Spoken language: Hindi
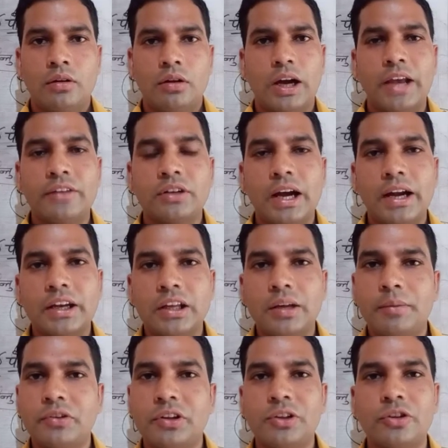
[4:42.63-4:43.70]
घास काटने की
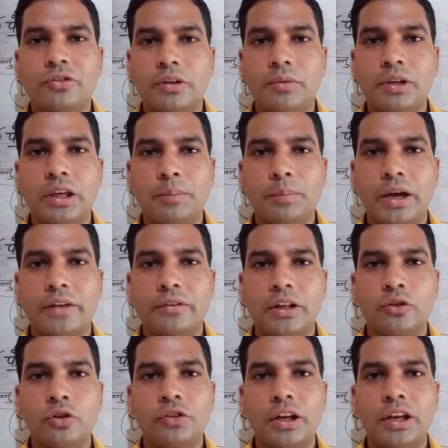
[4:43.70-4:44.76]
मशीन तो सभी के पास है
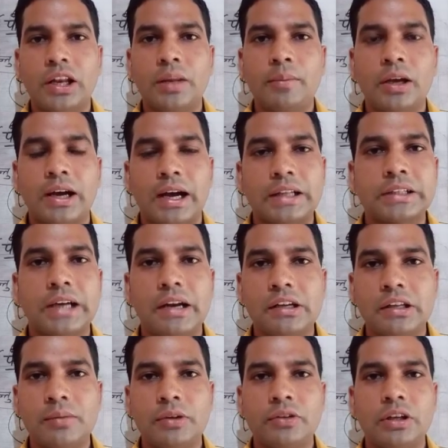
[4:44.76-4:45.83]
तो जनरली मैं घास
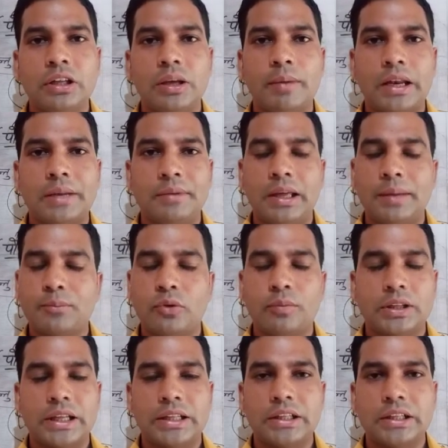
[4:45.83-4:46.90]
काटने की मशीन के बारे में आपको
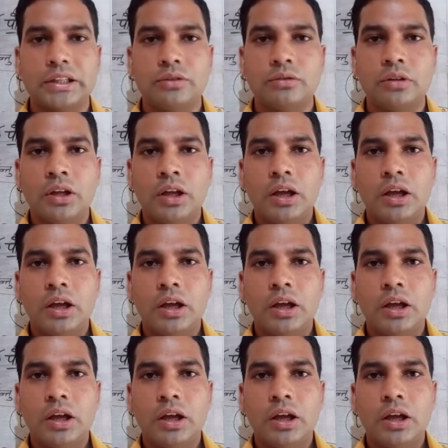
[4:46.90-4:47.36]
बता देता हूँ